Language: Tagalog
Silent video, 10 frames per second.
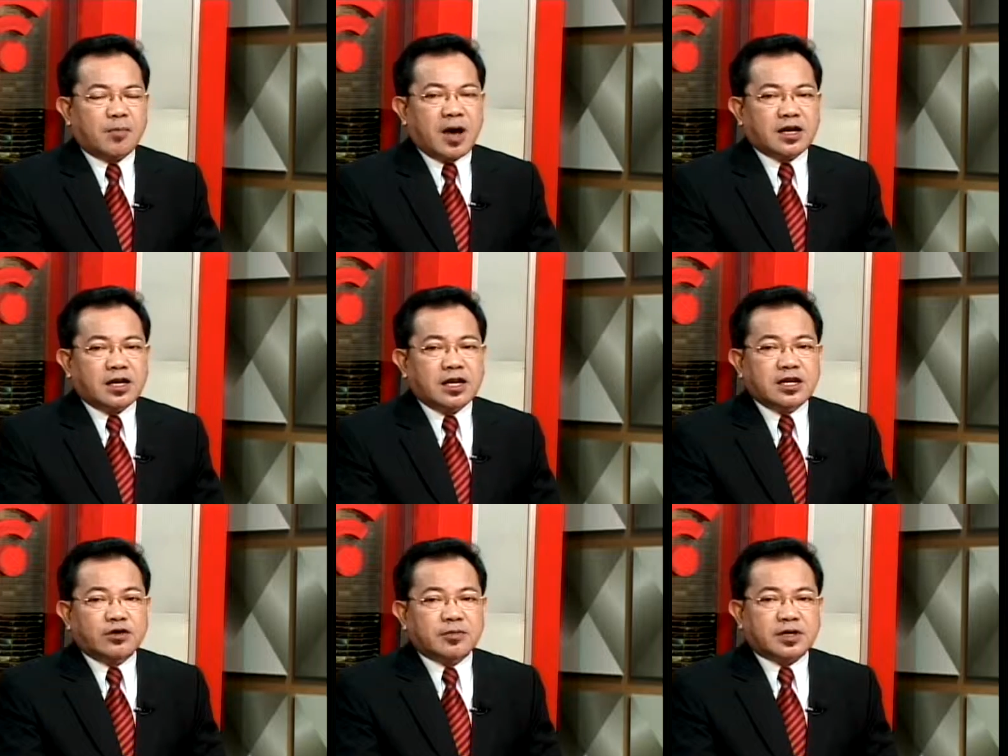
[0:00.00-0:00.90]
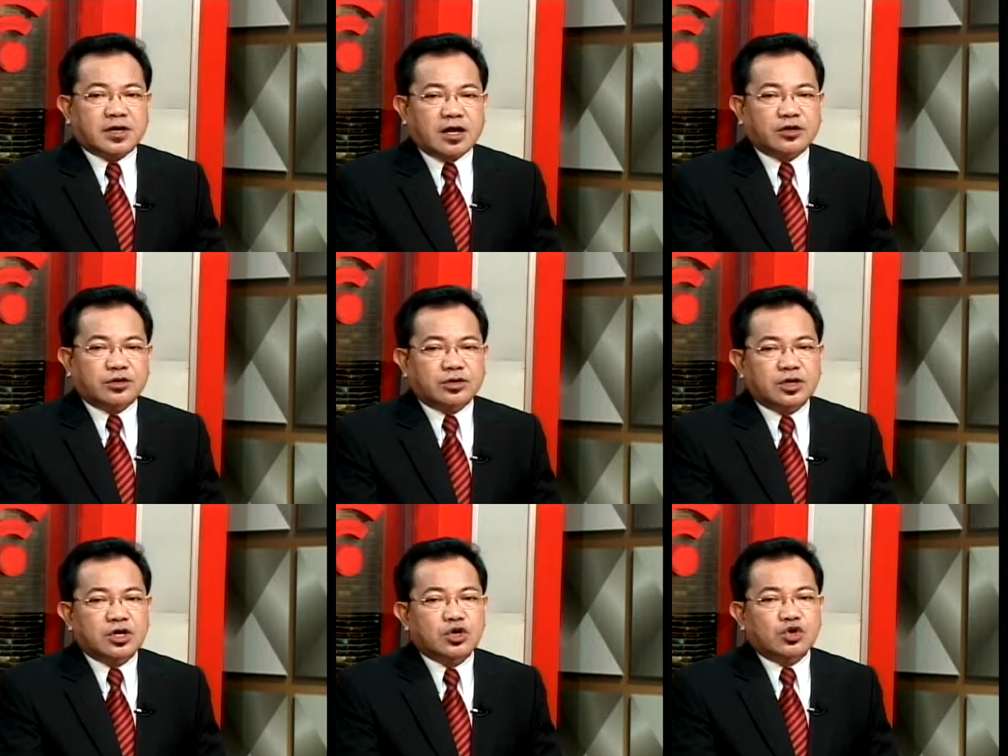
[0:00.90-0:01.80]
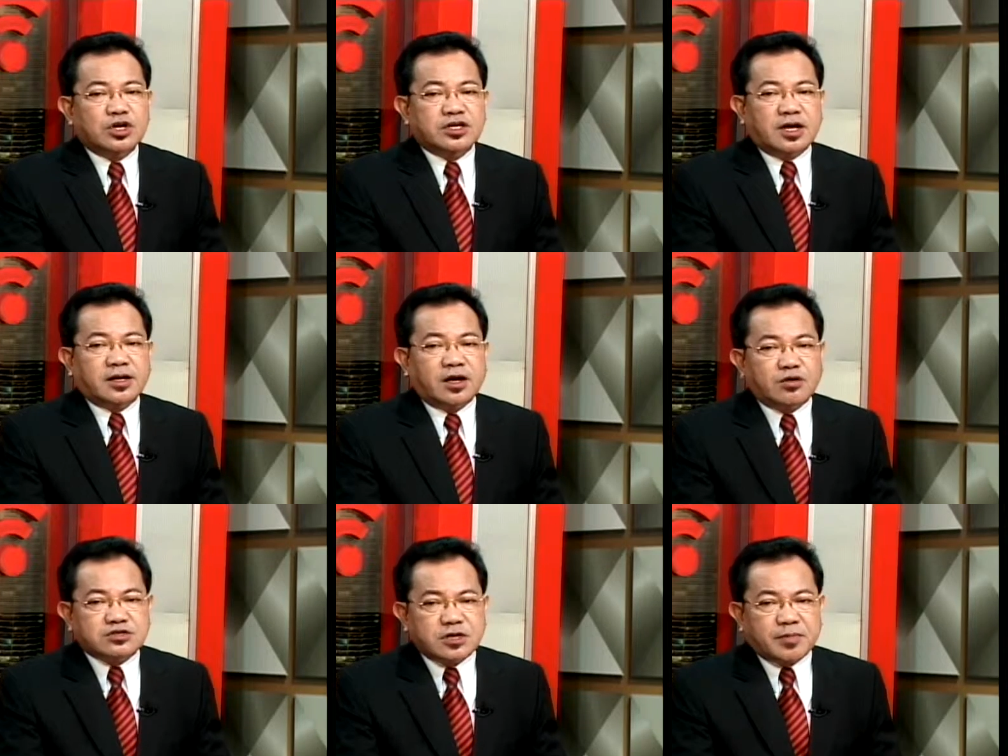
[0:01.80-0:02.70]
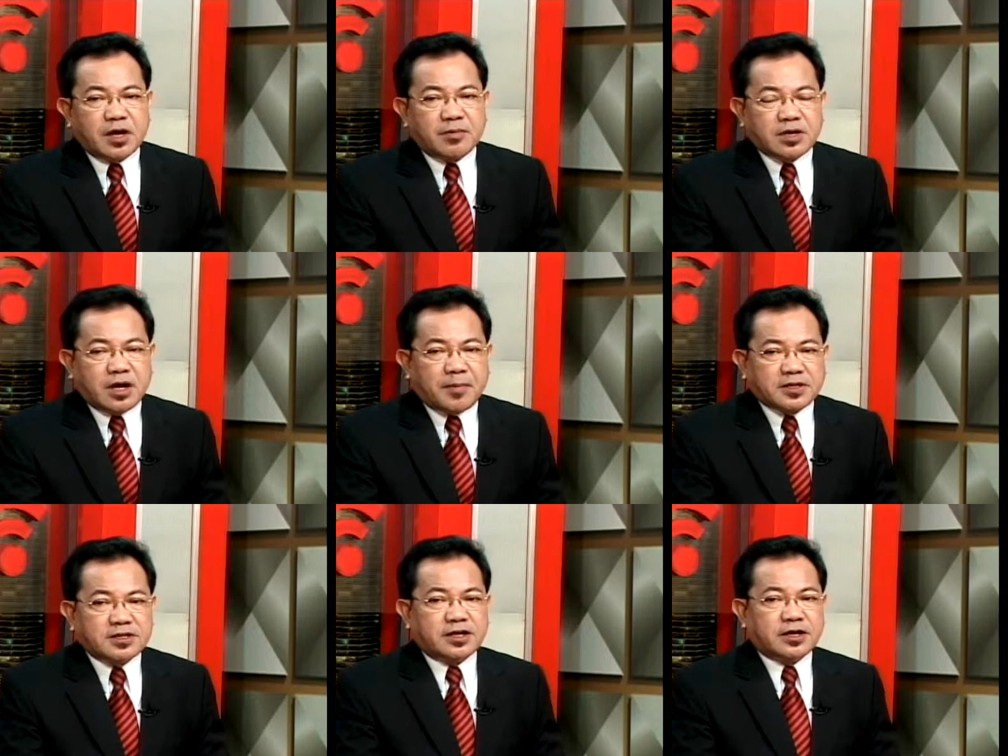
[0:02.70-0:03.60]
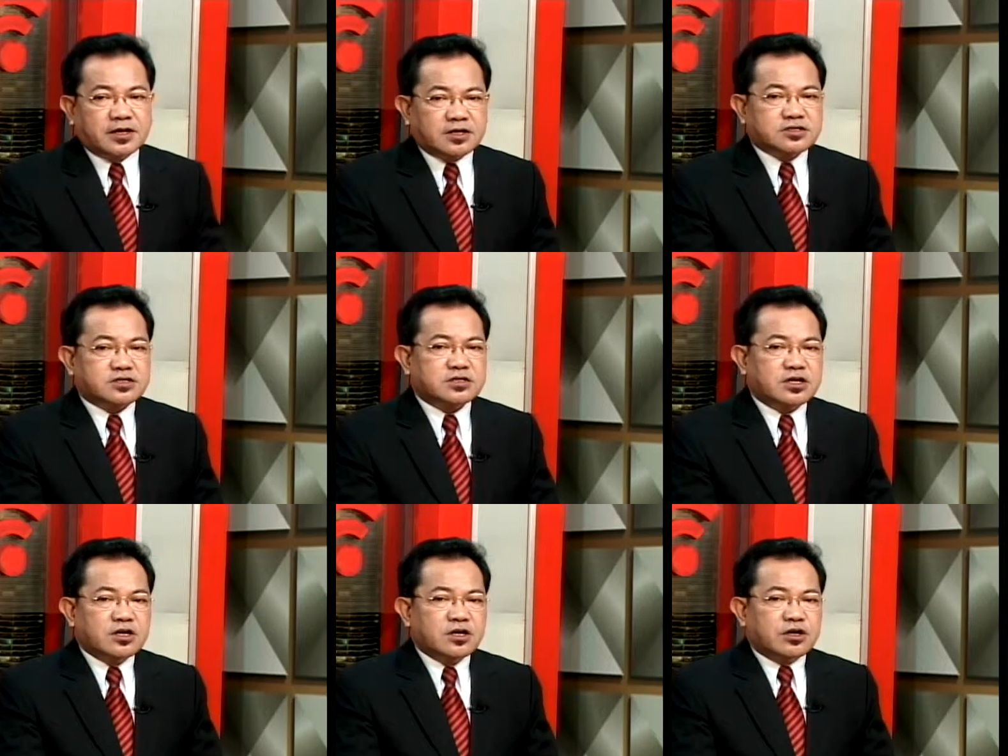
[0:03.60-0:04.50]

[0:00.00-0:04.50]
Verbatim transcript: Paglilinaw ni Mercado, huli niya nakausap ang magkapatid na Reyes